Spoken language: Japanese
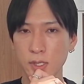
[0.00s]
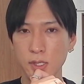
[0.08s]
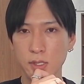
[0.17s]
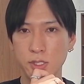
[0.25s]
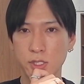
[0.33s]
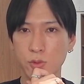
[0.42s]

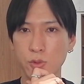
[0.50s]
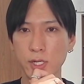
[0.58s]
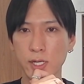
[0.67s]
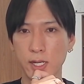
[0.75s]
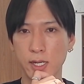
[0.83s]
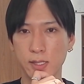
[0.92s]
しこり
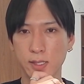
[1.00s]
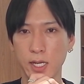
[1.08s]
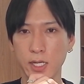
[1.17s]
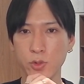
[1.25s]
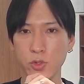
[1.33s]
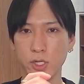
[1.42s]
がね、大
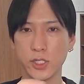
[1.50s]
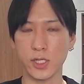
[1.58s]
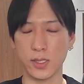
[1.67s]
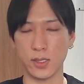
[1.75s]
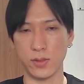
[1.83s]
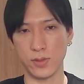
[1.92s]
量にできちゃっ
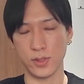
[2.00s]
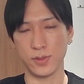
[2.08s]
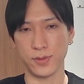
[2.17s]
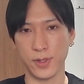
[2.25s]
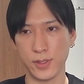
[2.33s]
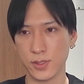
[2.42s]
てるんですよ
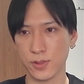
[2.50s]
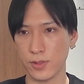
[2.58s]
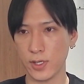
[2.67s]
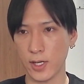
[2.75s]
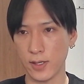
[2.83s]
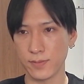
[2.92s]
ね、しこり
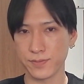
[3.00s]
が。